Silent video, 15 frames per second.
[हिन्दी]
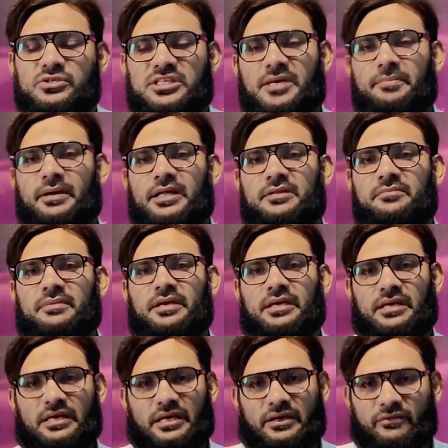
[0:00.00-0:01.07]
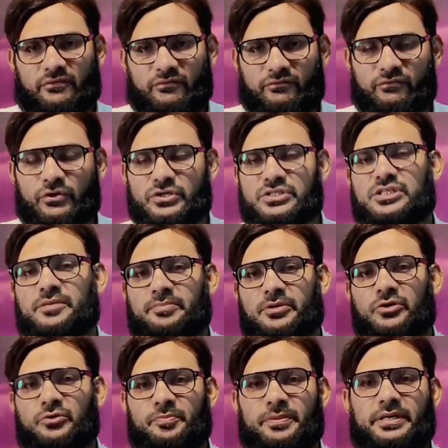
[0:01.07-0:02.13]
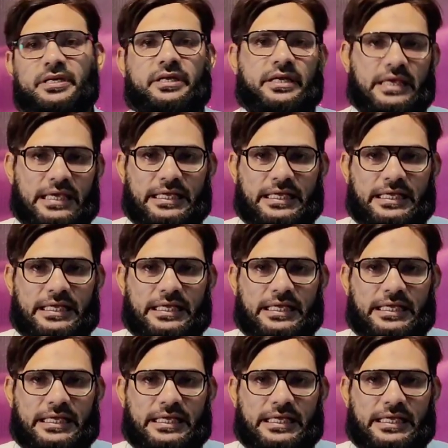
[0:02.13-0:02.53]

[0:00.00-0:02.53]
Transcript: उसके बाद में व्हाट्सएप के ऊपर